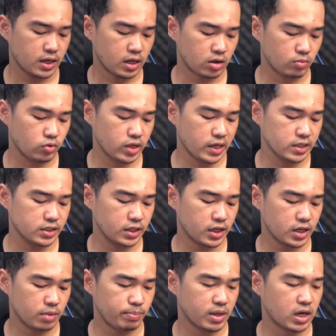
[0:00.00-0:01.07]
Nah kemudian di sini
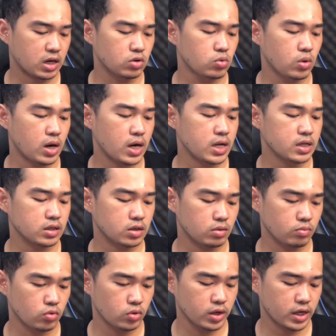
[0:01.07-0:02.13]
ada pengaduan,
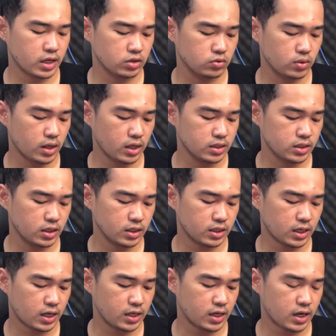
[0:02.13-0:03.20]
kemudian juga di sini
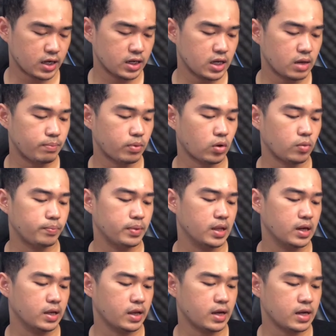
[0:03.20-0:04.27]
terakhir ada
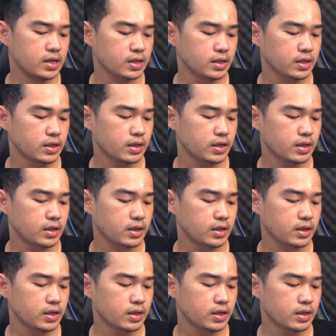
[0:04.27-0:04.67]
profil ya.